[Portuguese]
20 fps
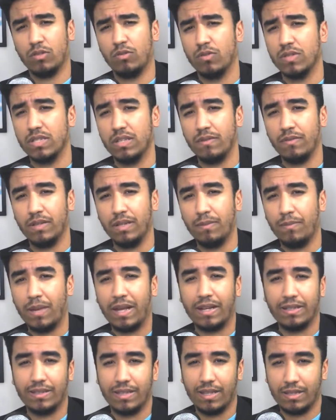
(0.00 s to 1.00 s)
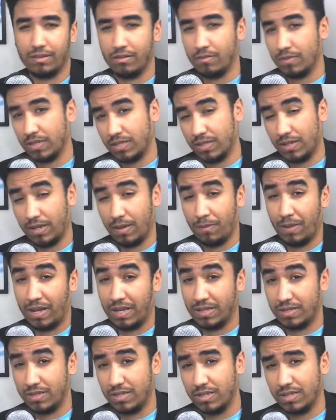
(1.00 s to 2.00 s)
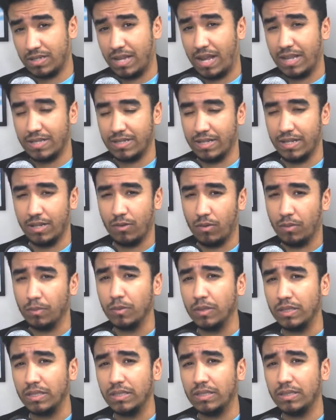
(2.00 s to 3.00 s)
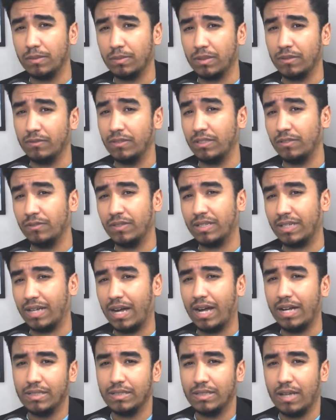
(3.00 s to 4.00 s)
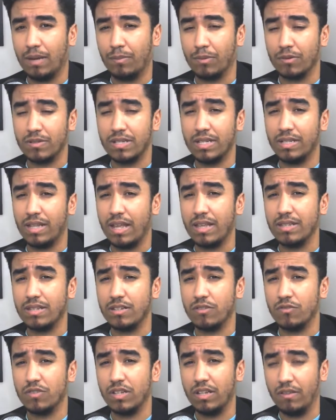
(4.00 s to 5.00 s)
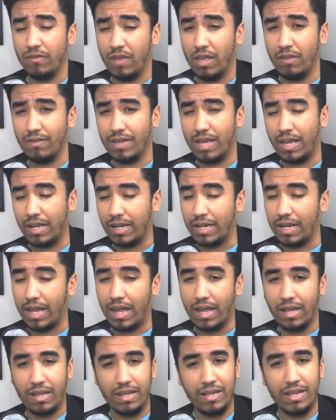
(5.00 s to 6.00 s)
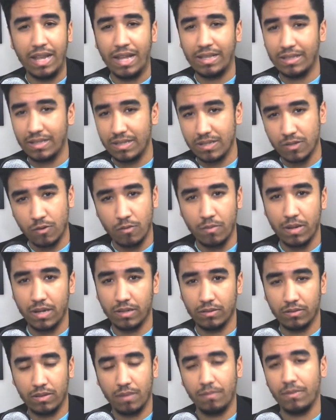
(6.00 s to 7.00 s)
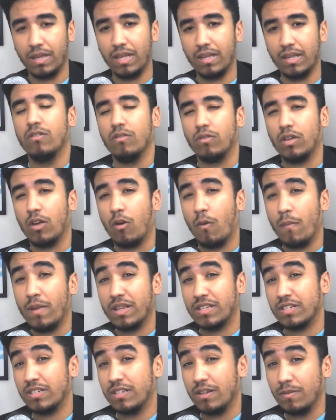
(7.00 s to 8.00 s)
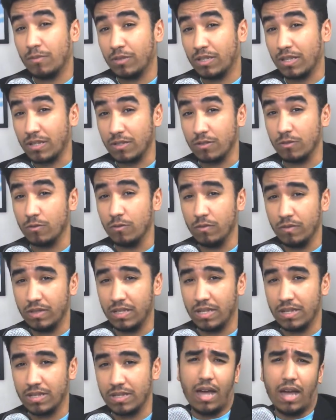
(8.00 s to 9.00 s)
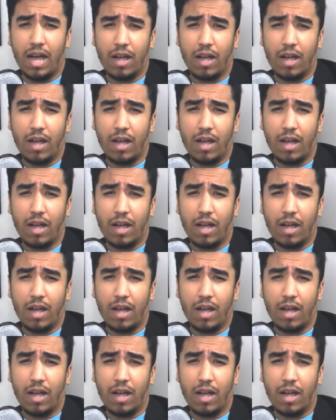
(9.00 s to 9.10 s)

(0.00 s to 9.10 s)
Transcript: Inclusive, ele pega até tem uma cena que ele pega as digitais dele com a polícia para verificar a procedência de onde ele veio, quem ele é e nada é descoberto também, o que começa a gerar muitas dúvidas.